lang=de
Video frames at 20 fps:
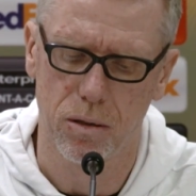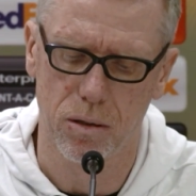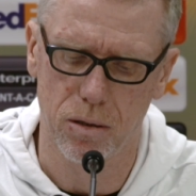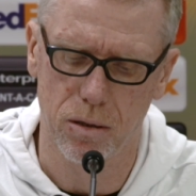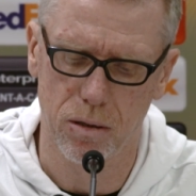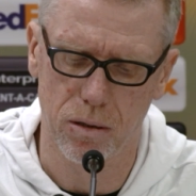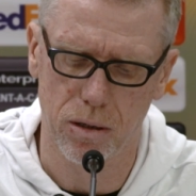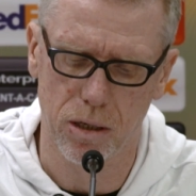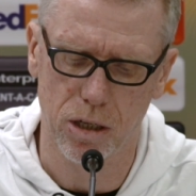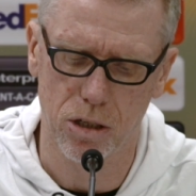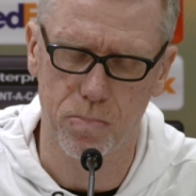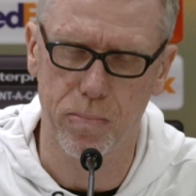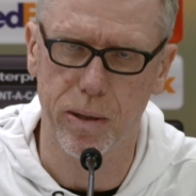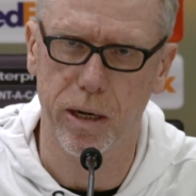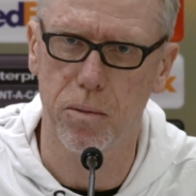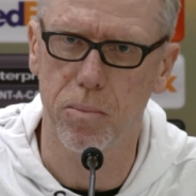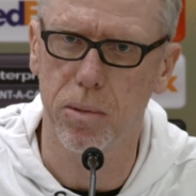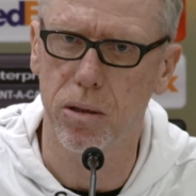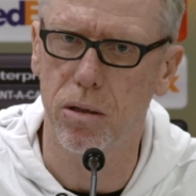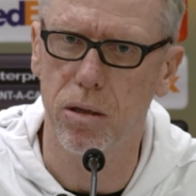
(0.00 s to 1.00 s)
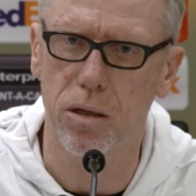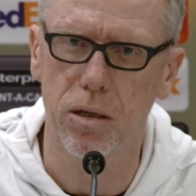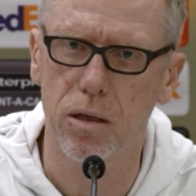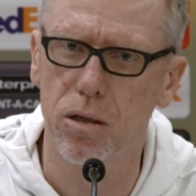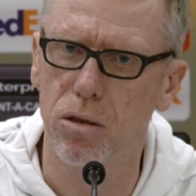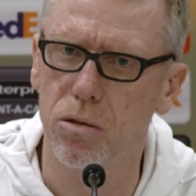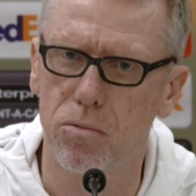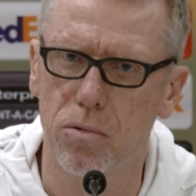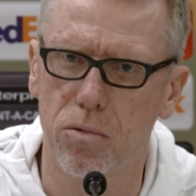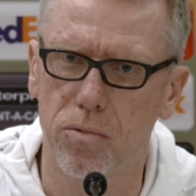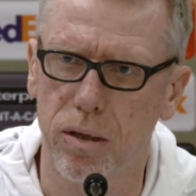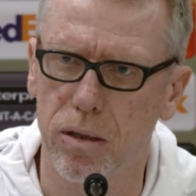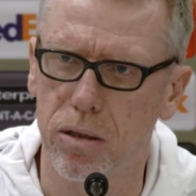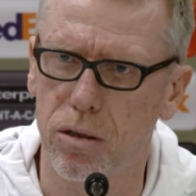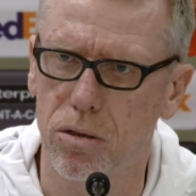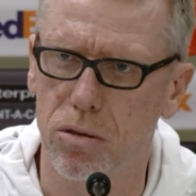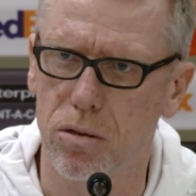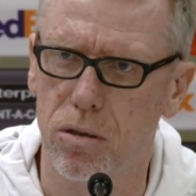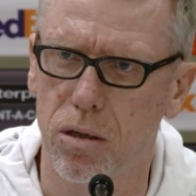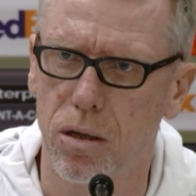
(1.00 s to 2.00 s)
äh, experimentieren und wir werden
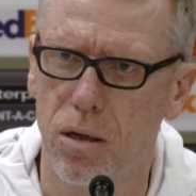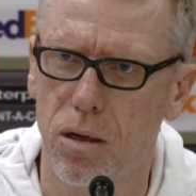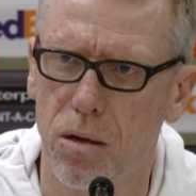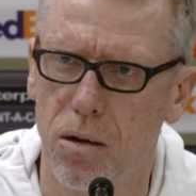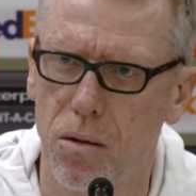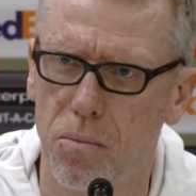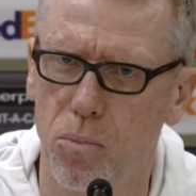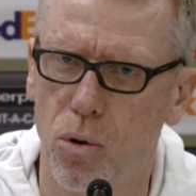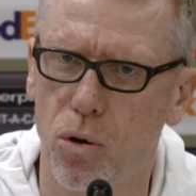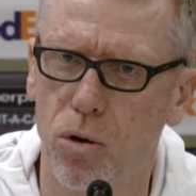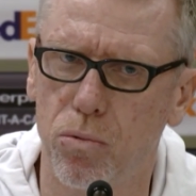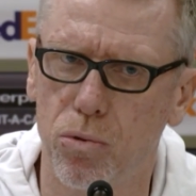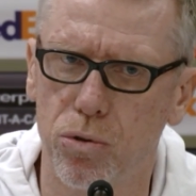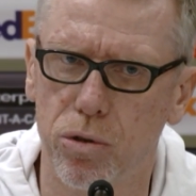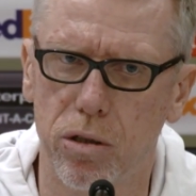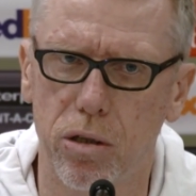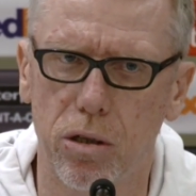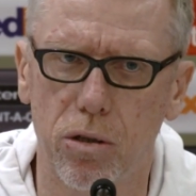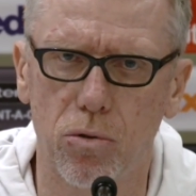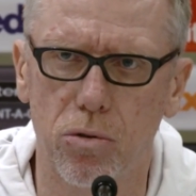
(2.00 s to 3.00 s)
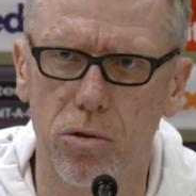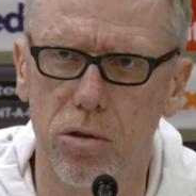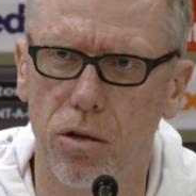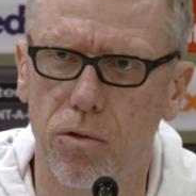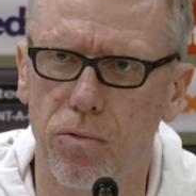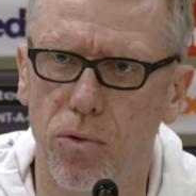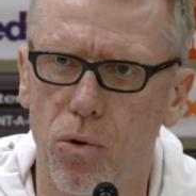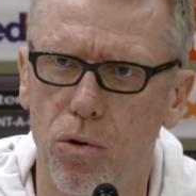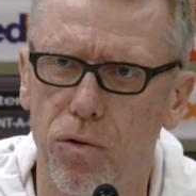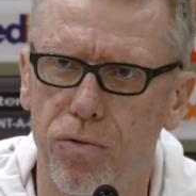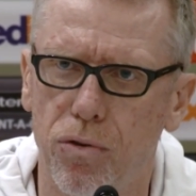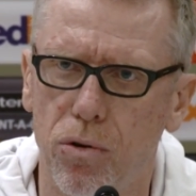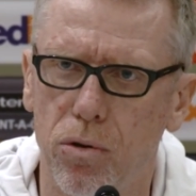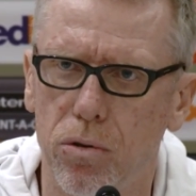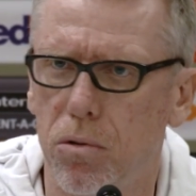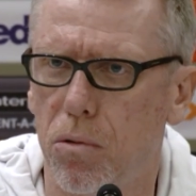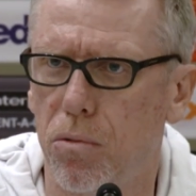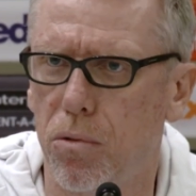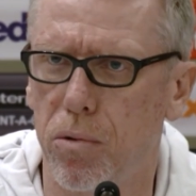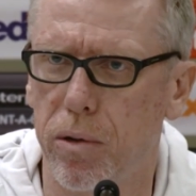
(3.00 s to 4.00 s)
nichts machen, wo sich die Jungs nicht
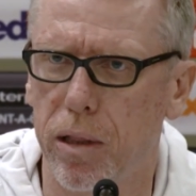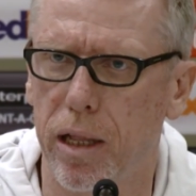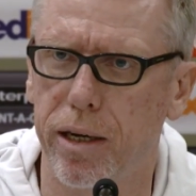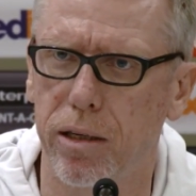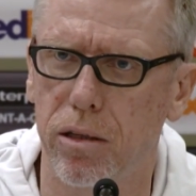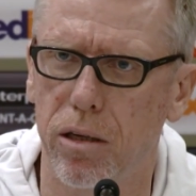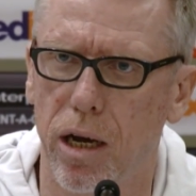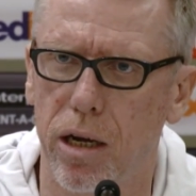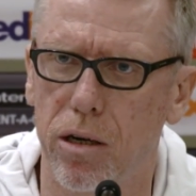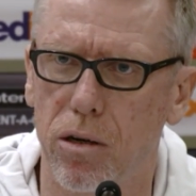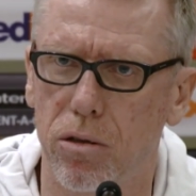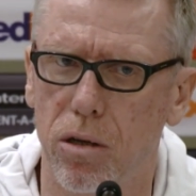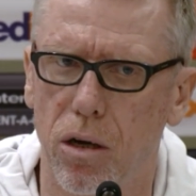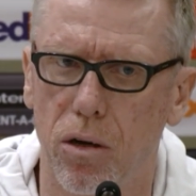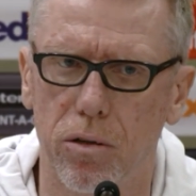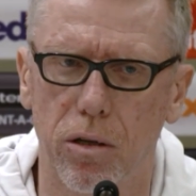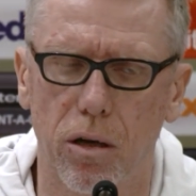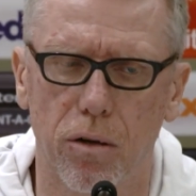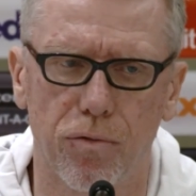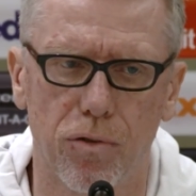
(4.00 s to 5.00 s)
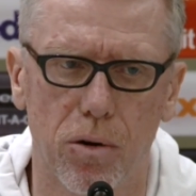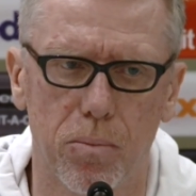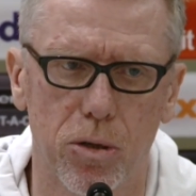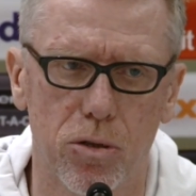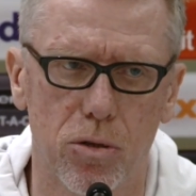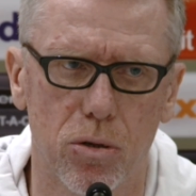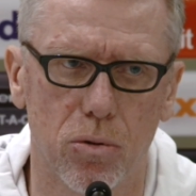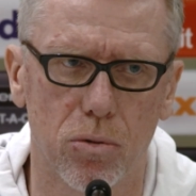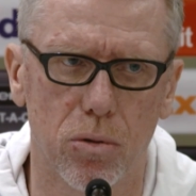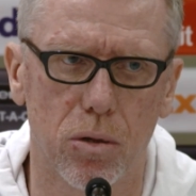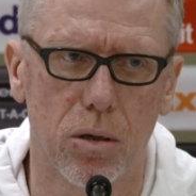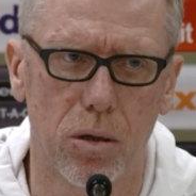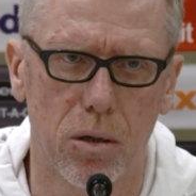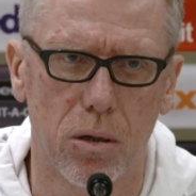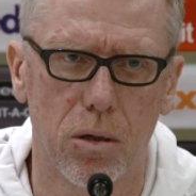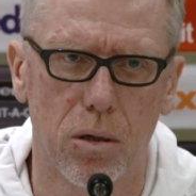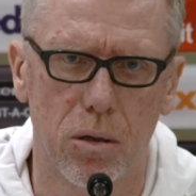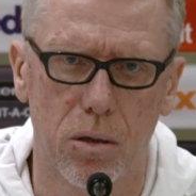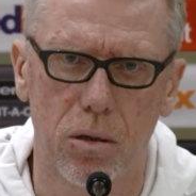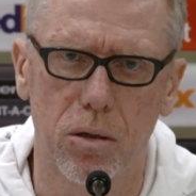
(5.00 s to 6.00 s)
wohlfühlen, aber wir überlegen, die eine oder andere Formation
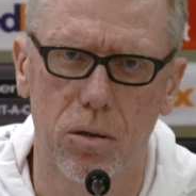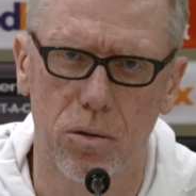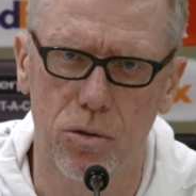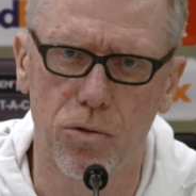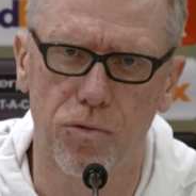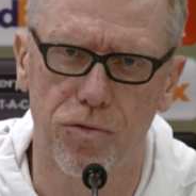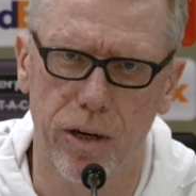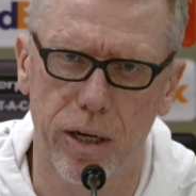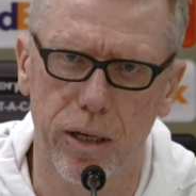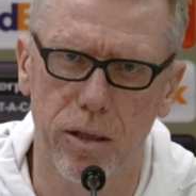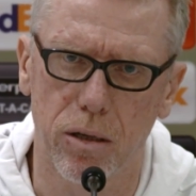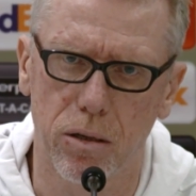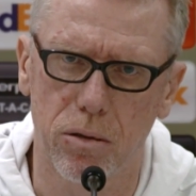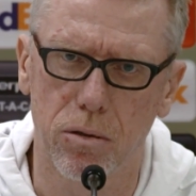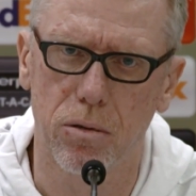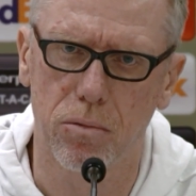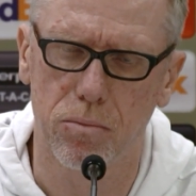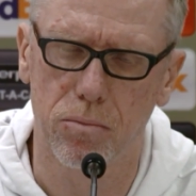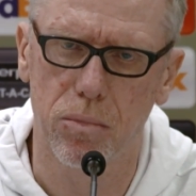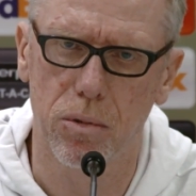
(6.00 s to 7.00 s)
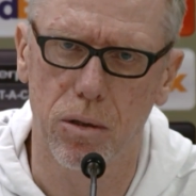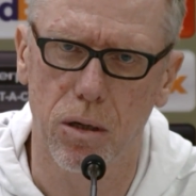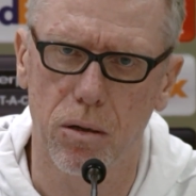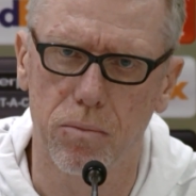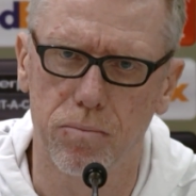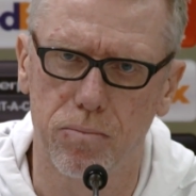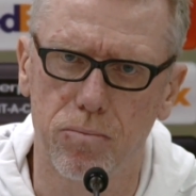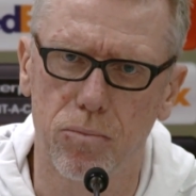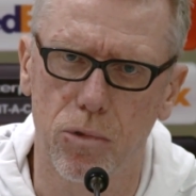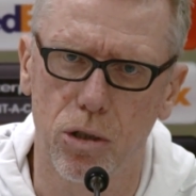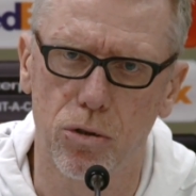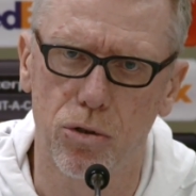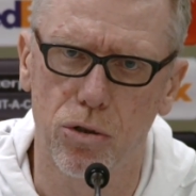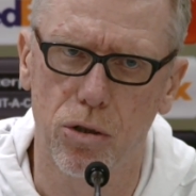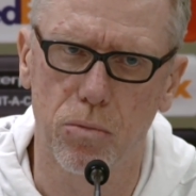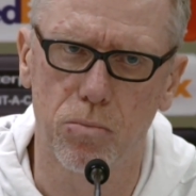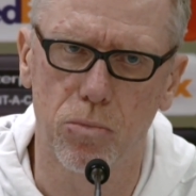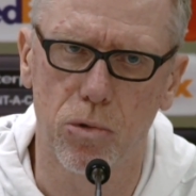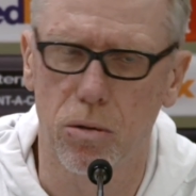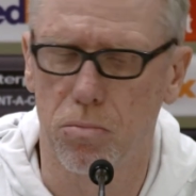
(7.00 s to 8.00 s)
zu verändern. Ja, das
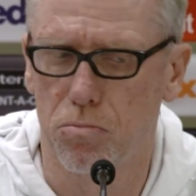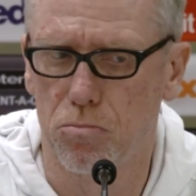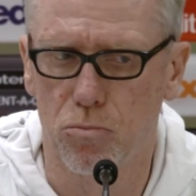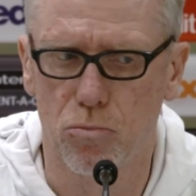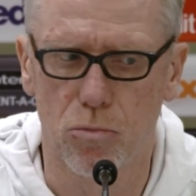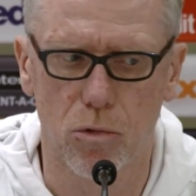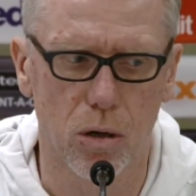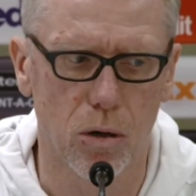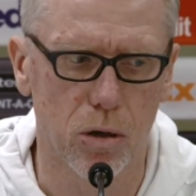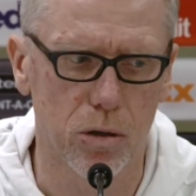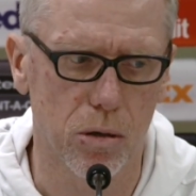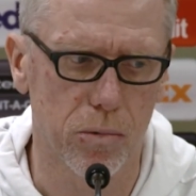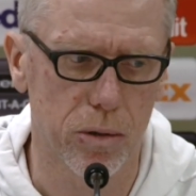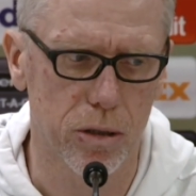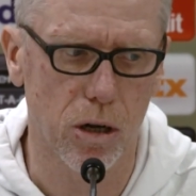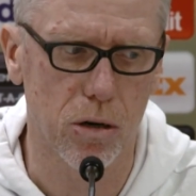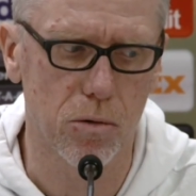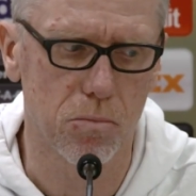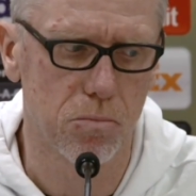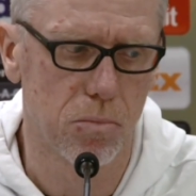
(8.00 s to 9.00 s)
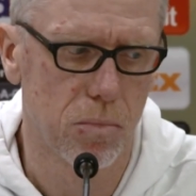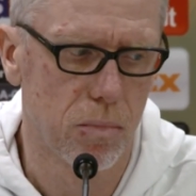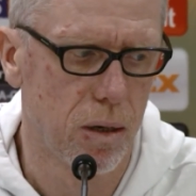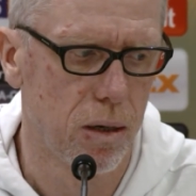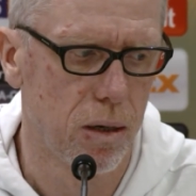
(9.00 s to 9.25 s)
stimmt. Hat aber dann,